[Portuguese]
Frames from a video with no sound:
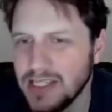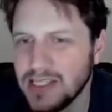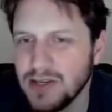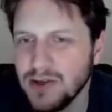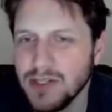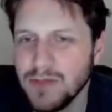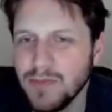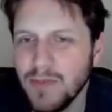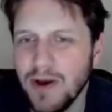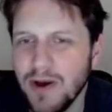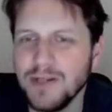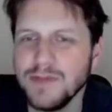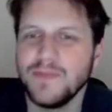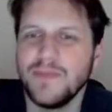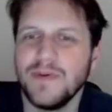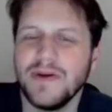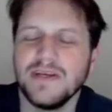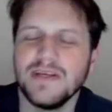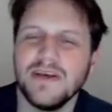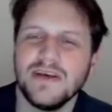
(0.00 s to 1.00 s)
são os maiores
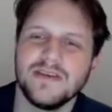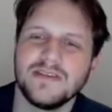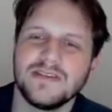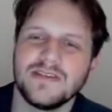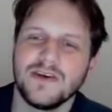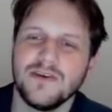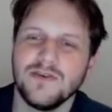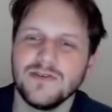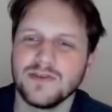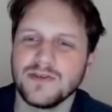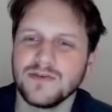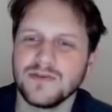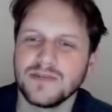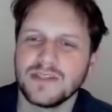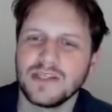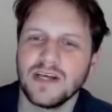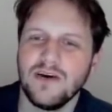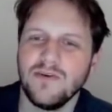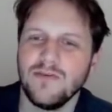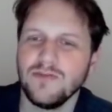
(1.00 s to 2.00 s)
são os,
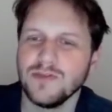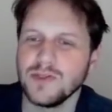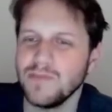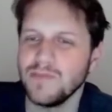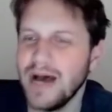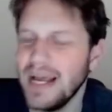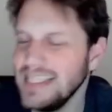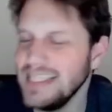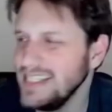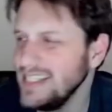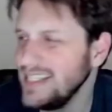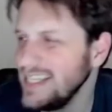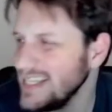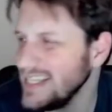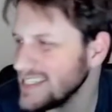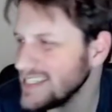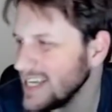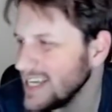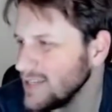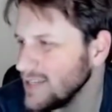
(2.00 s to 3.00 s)
são os mais
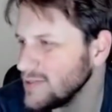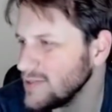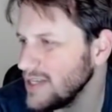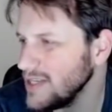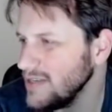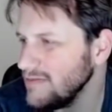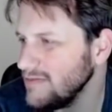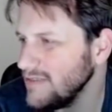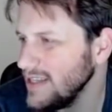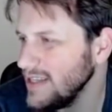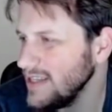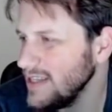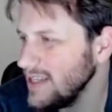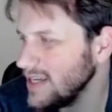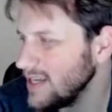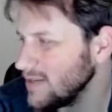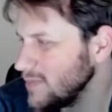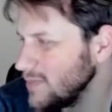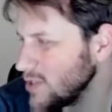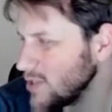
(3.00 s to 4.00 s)
interessados em
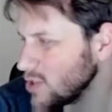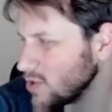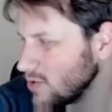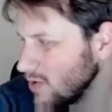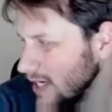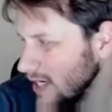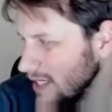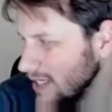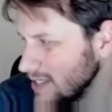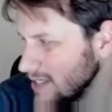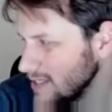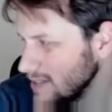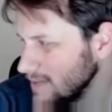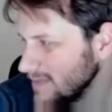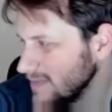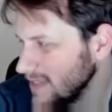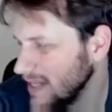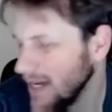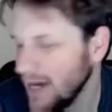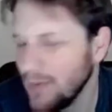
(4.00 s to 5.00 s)
vender bitcoins.
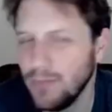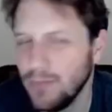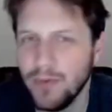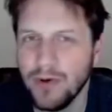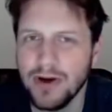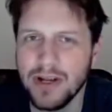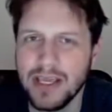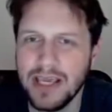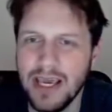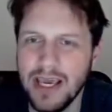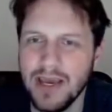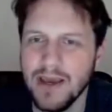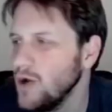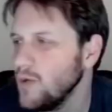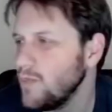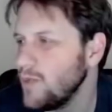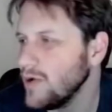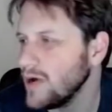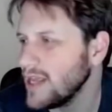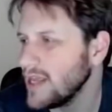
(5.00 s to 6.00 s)
Tá? Por quê?
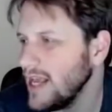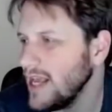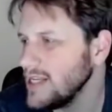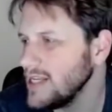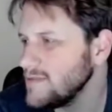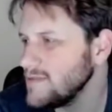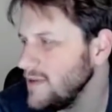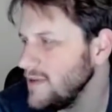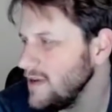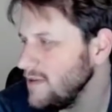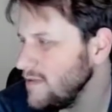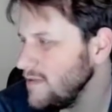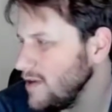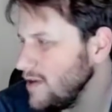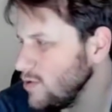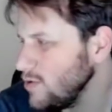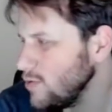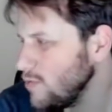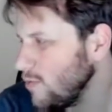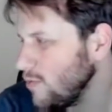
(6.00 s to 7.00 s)
Porque eles vivem
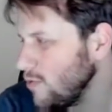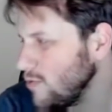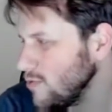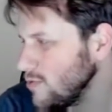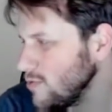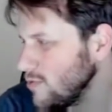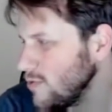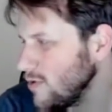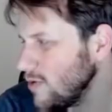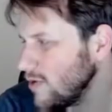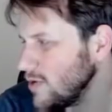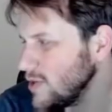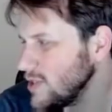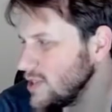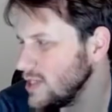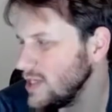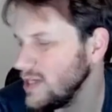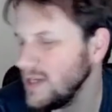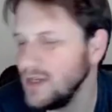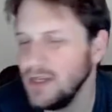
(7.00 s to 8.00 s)
num mundo
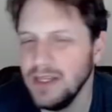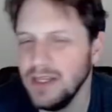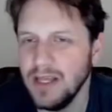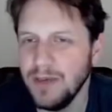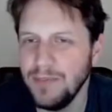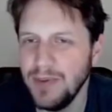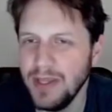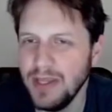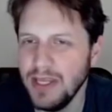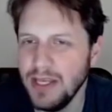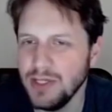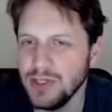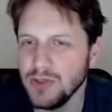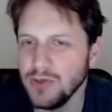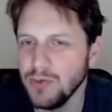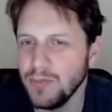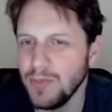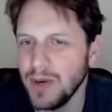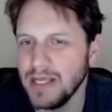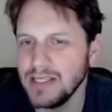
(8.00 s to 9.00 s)
onde, independente
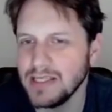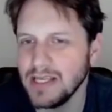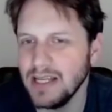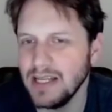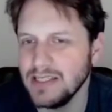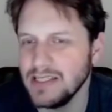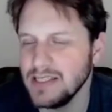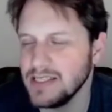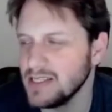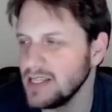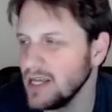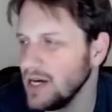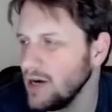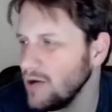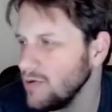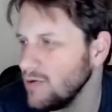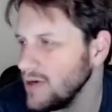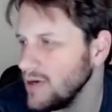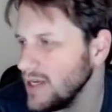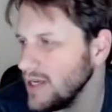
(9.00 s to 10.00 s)
do país que eles
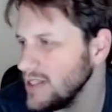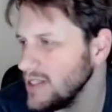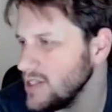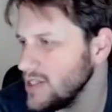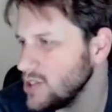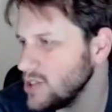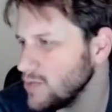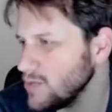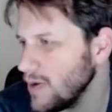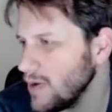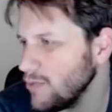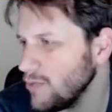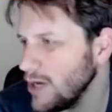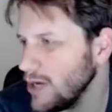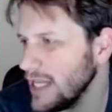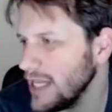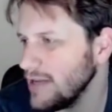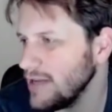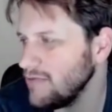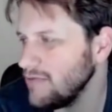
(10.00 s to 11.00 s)
estão, existe uma
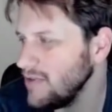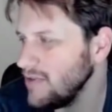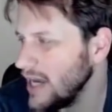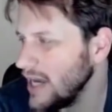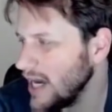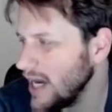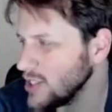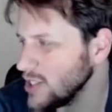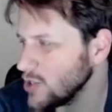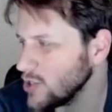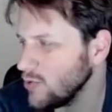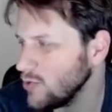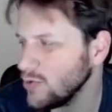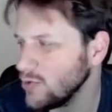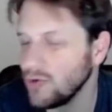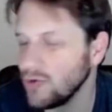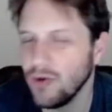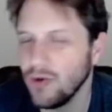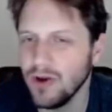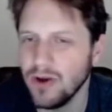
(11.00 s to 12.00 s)
moeda fiat
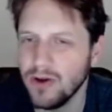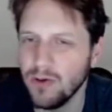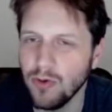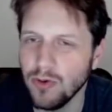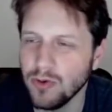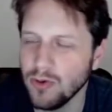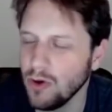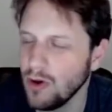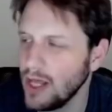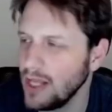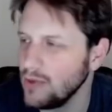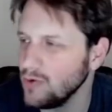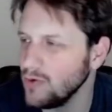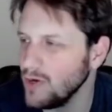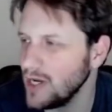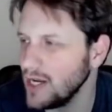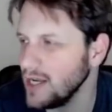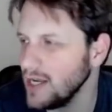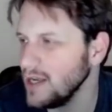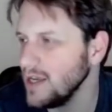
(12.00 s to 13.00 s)
contro
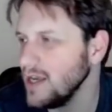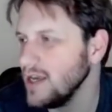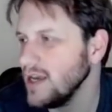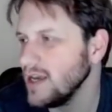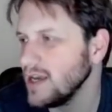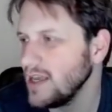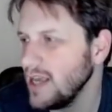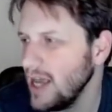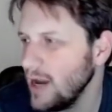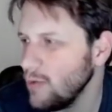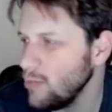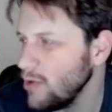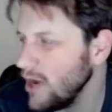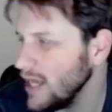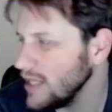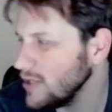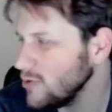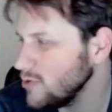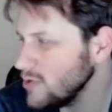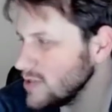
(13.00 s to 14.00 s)
controladora, que é a
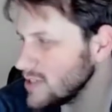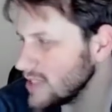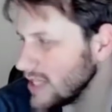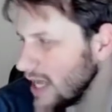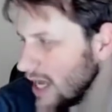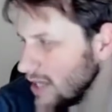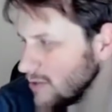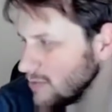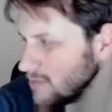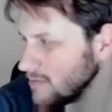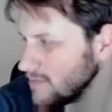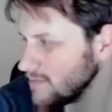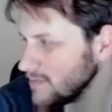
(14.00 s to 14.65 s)
moeda do Estado.